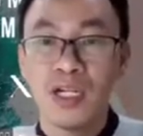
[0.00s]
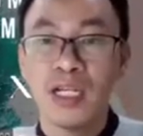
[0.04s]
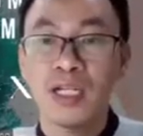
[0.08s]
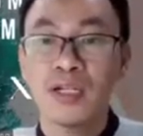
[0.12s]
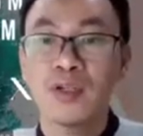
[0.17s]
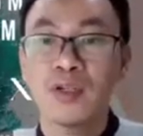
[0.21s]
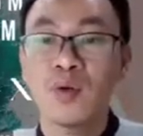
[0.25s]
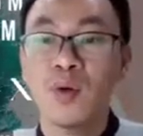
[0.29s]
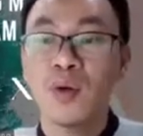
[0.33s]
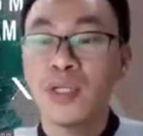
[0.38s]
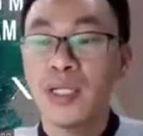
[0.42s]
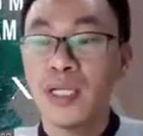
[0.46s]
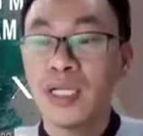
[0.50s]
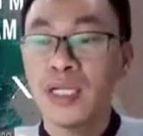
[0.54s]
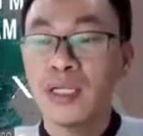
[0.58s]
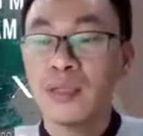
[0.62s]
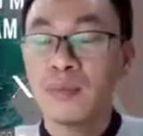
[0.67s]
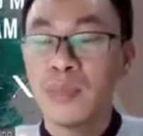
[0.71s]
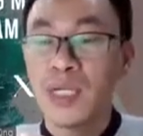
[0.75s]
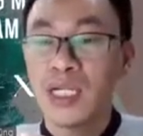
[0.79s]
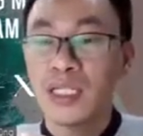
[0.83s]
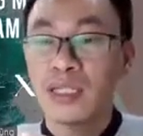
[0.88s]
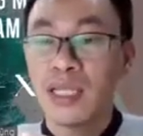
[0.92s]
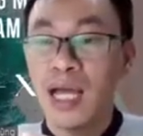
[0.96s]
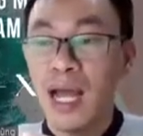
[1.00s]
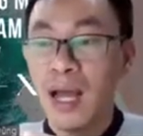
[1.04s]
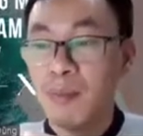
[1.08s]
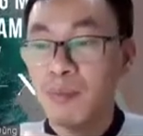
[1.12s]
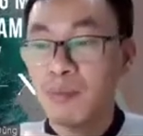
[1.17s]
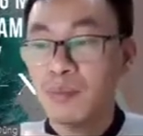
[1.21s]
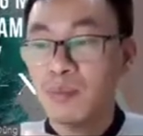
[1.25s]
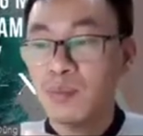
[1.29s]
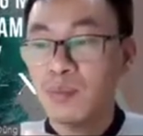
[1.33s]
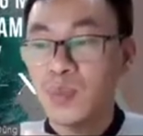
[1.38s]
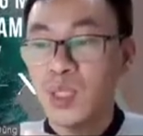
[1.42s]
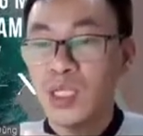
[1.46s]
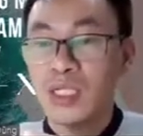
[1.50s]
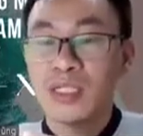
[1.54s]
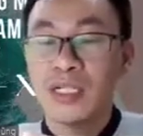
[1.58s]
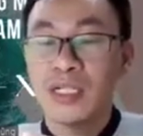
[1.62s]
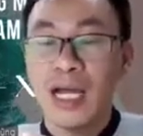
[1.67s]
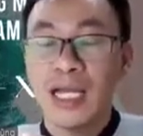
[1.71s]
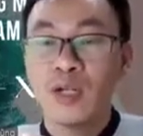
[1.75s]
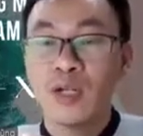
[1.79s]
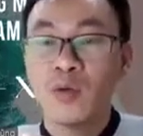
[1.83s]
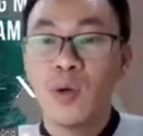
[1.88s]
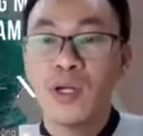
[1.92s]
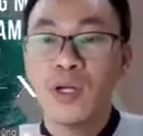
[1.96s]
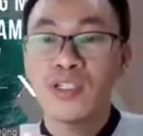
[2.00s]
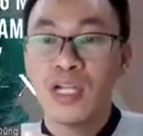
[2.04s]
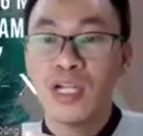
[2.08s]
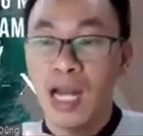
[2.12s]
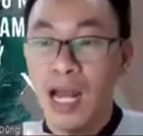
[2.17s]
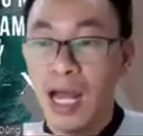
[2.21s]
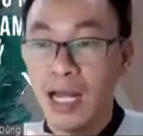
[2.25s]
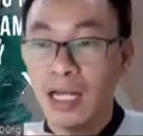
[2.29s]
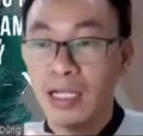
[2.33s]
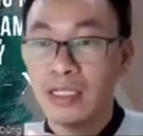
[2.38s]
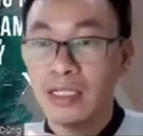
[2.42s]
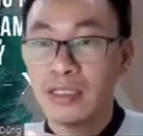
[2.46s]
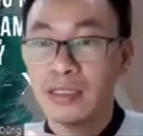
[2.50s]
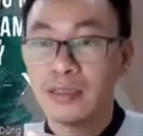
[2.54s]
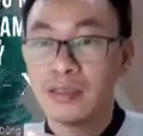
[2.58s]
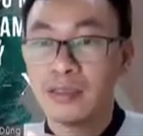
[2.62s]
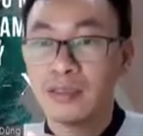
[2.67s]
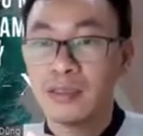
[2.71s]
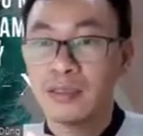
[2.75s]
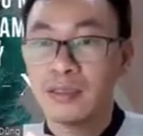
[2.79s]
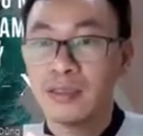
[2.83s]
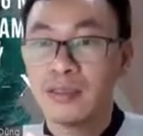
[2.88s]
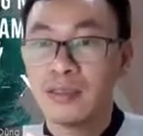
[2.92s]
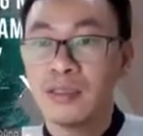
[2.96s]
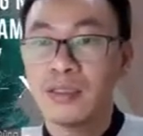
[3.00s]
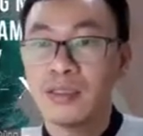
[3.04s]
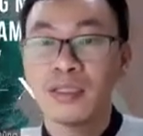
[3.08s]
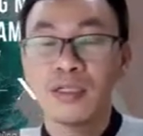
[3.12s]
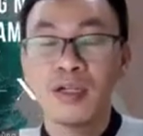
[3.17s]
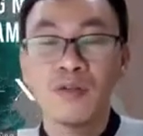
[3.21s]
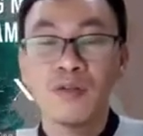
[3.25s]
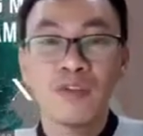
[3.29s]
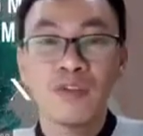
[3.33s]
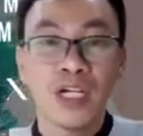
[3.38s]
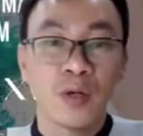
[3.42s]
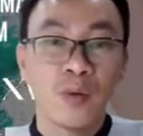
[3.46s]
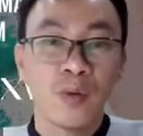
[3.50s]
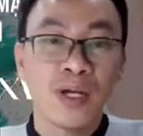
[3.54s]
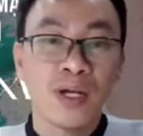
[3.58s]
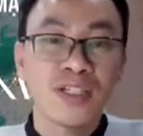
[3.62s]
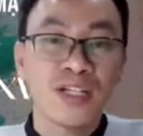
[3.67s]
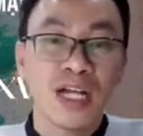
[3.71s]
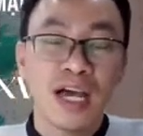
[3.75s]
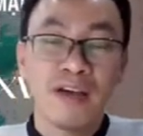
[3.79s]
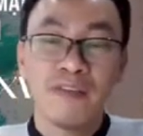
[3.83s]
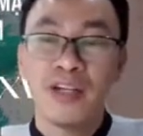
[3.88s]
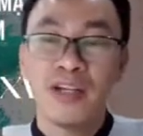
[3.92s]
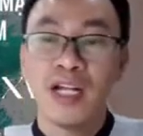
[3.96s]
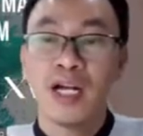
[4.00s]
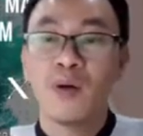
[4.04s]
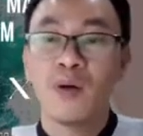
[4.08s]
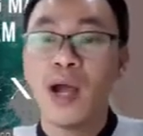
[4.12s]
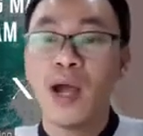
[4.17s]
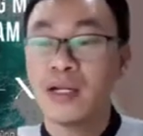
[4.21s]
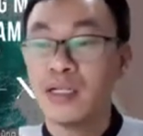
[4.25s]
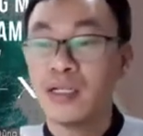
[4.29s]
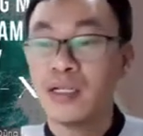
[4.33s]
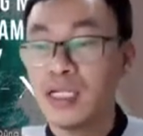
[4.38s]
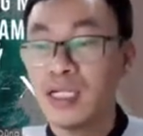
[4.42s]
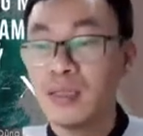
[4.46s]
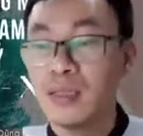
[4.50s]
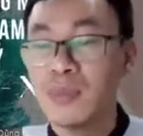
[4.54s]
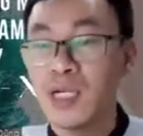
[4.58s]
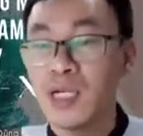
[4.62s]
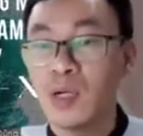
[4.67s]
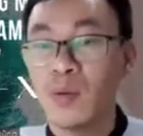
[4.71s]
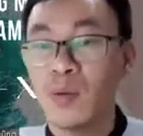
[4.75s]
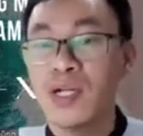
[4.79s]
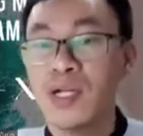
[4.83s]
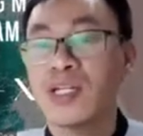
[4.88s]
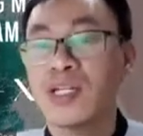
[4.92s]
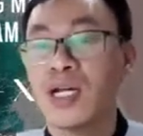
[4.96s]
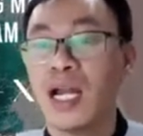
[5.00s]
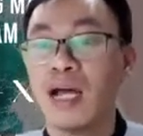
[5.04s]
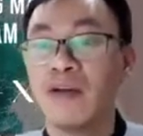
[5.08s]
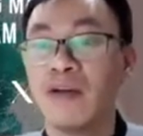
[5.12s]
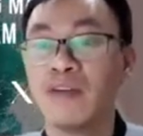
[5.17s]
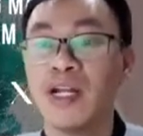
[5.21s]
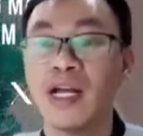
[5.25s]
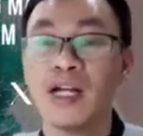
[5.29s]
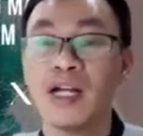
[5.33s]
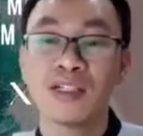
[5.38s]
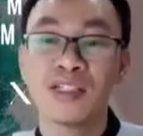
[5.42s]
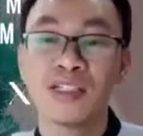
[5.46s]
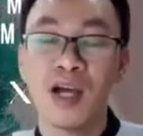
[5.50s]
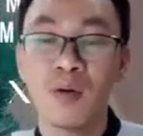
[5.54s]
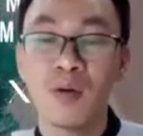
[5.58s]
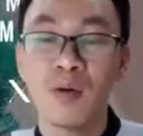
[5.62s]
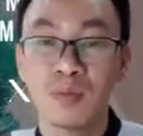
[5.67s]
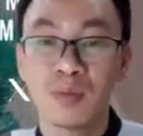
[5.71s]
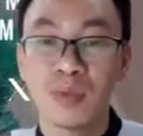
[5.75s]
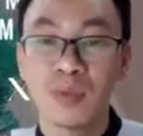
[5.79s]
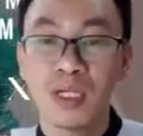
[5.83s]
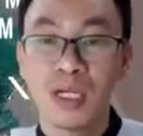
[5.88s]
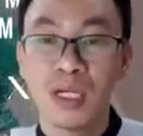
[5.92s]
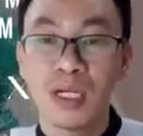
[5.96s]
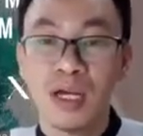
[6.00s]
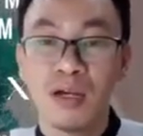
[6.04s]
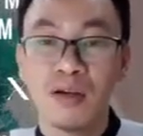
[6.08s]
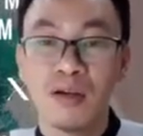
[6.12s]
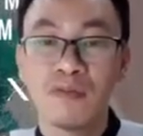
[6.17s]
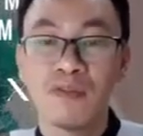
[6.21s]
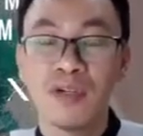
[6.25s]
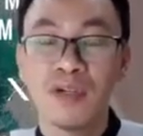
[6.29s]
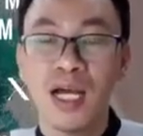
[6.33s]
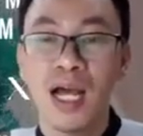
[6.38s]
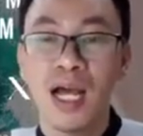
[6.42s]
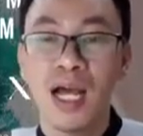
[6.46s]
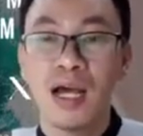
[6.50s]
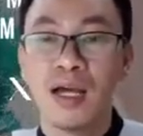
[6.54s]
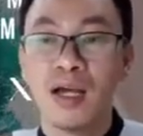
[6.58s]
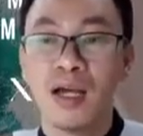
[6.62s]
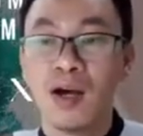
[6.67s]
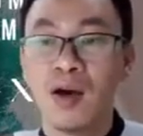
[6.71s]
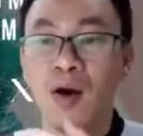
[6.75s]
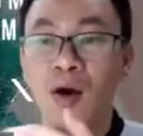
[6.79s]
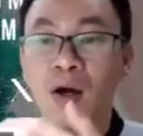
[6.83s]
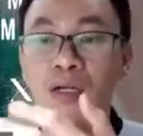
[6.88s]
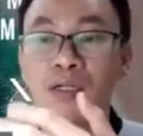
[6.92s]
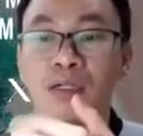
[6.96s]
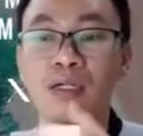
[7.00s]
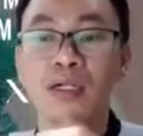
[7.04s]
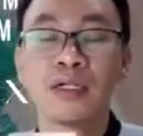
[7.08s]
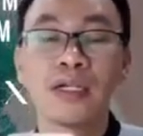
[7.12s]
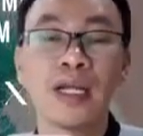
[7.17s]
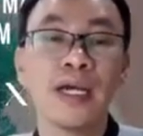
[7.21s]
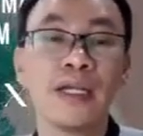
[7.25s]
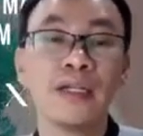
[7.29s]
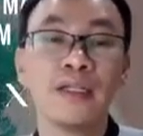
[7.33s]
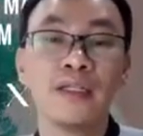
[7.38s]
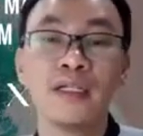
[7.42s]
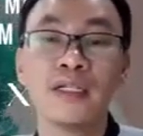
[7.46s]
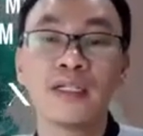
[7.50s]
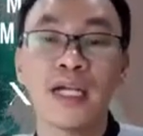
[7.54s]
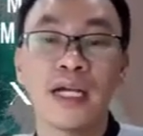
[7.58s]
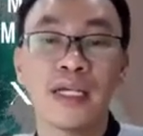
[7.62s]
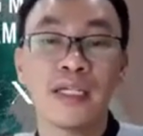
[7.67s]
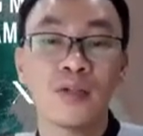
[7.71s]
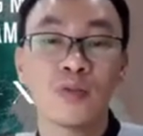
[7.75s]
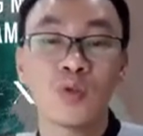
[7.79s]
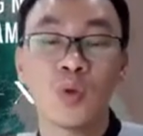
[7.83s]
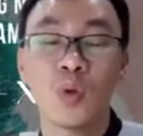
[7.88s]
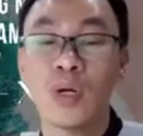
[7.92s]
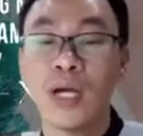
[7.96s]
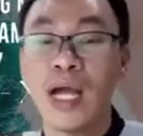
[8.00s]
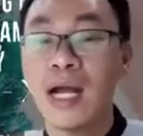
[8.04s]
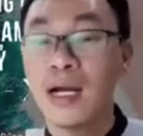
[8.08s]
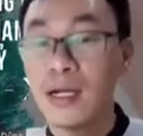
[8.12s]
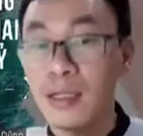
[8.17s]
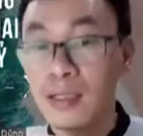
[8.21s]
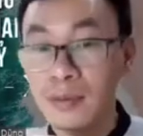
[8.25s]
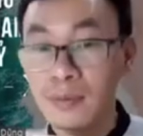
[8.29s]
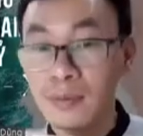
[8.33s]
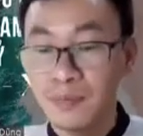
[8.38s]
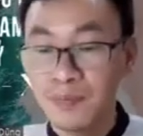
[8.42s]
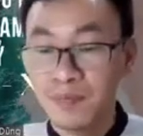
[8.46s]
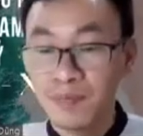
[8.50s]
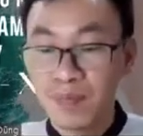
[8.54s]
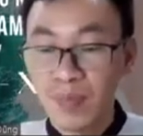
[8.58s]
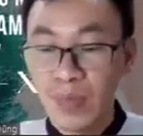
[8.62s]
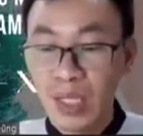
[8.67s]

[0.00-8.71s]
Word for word: và đến cuối thế kỷ 18 thì người Anh quay trở lại nhưng không phải quay trở lại với đảng ngoài nữa mà quay trở lại với đảng trong và họ hướng đến những cái yếu tố khác hơn